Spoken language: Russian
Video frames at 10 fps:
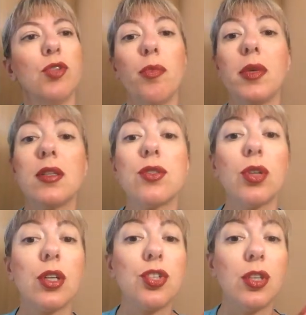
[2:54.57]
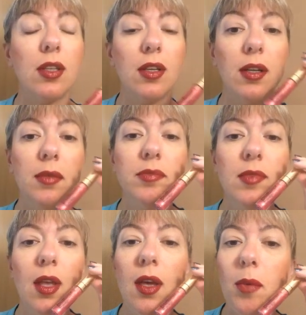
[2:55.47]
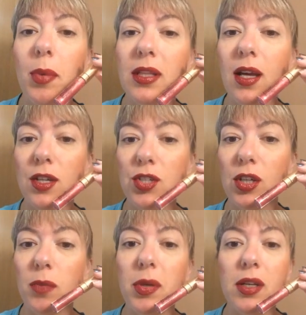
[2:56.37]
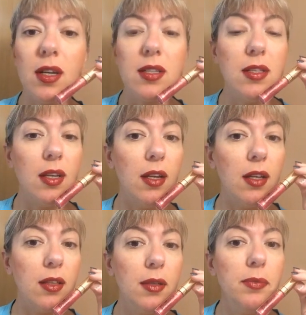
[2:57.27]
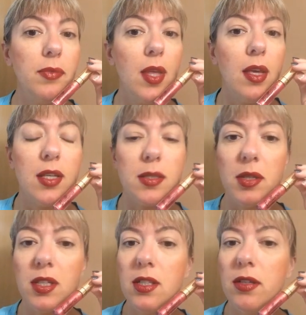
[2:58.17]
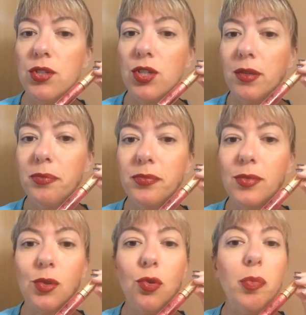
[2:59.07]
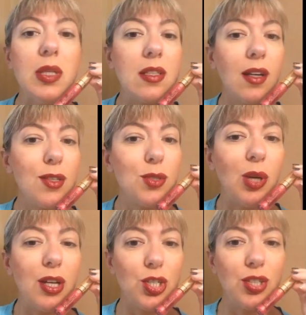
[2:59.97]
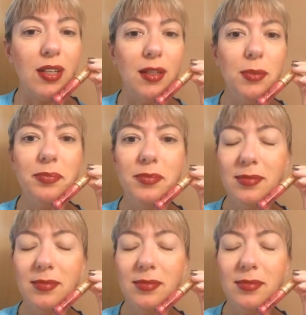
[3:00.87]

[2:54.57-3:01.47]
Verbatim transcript: в номере 44. Подарочек от прекрасной Лены. И смотрите, девочки, губы сразу ожили.